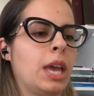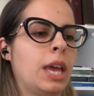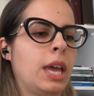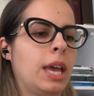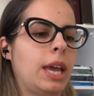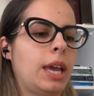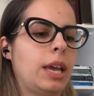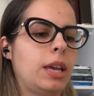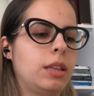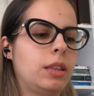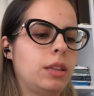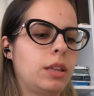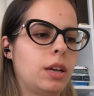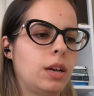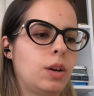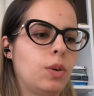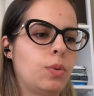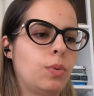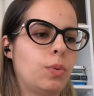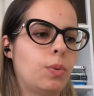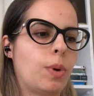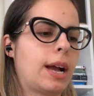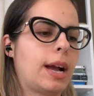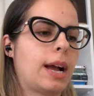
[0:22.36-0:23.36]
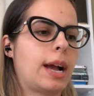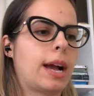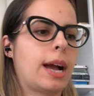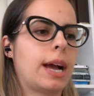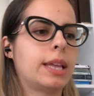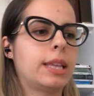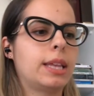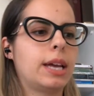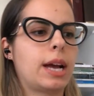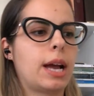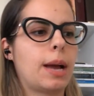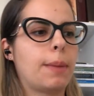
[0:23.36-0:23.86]
Então,
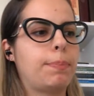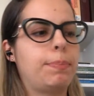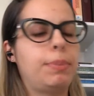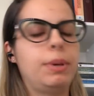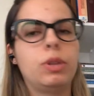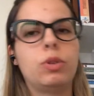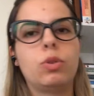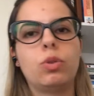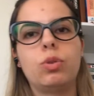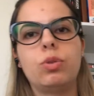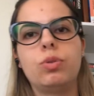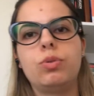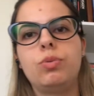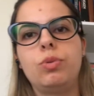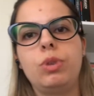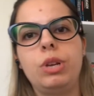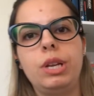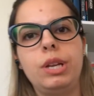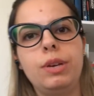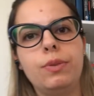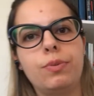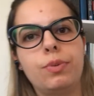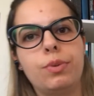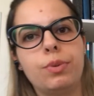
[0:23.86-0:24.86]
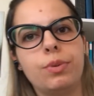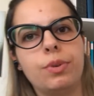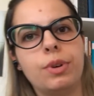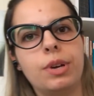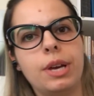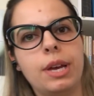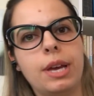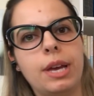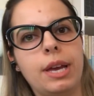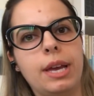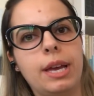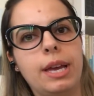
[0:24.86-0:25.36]
cada capítulo do livro
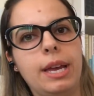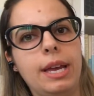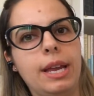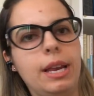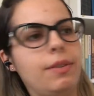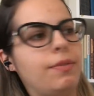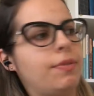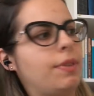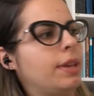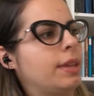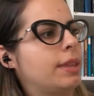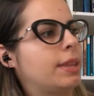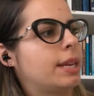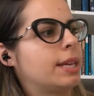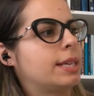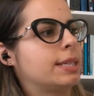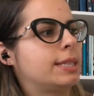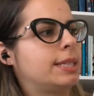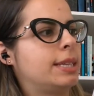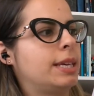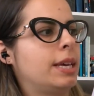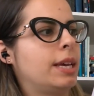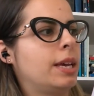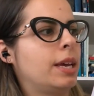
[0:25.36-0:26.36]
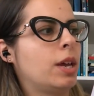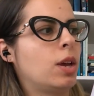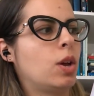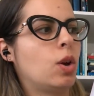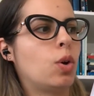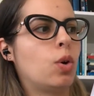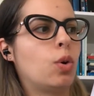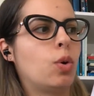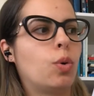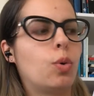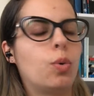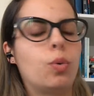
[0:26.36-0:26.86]
ele vem trazer
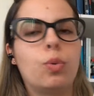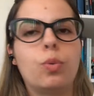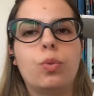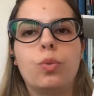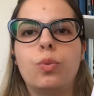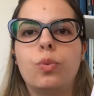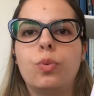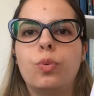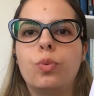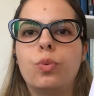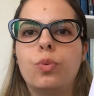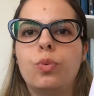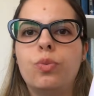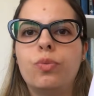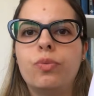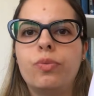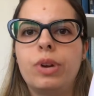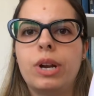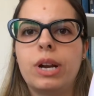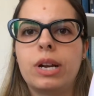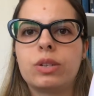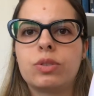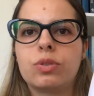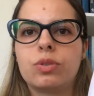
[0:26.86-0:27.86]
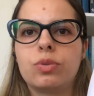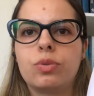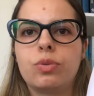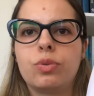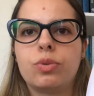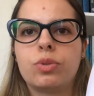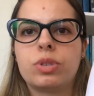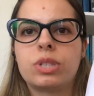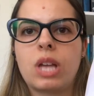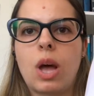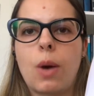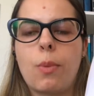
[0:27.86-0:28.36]
um verso
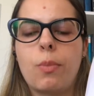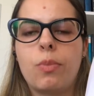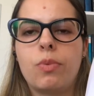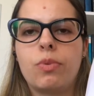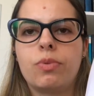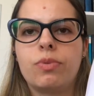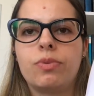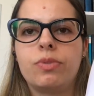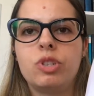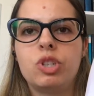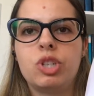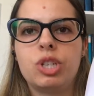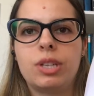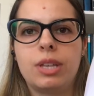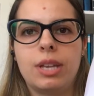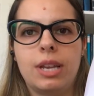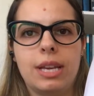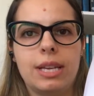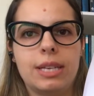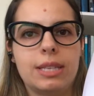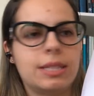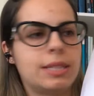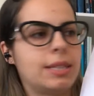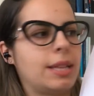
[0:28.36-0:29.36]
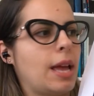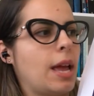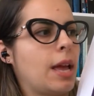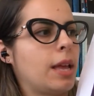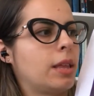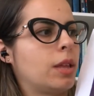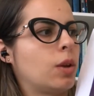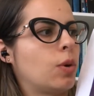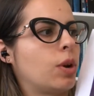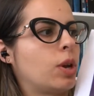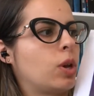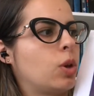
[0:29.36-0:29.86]
do Salmo 23, né?
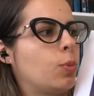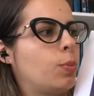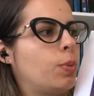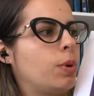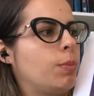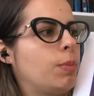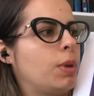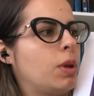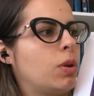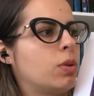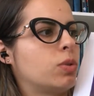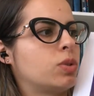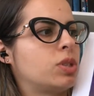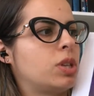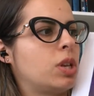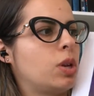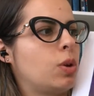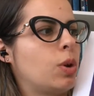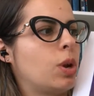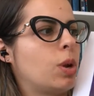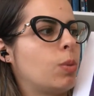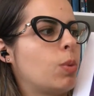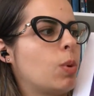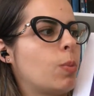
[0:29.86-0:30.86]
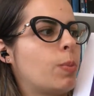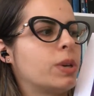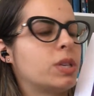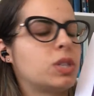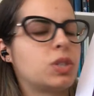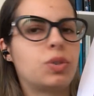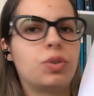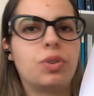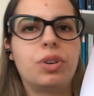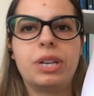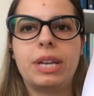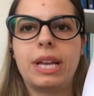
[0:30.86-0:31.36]
Então aqui o primeiro é o Senhor é meu
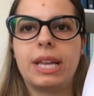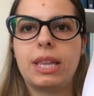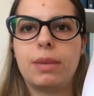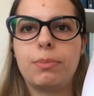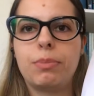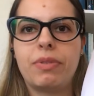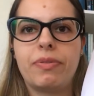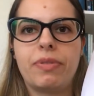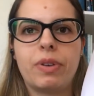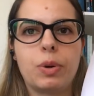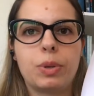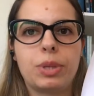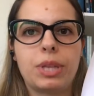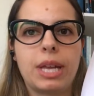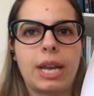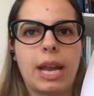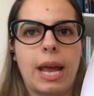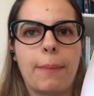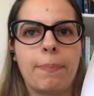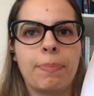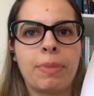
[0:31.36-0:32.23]
pastor, nada me faltará.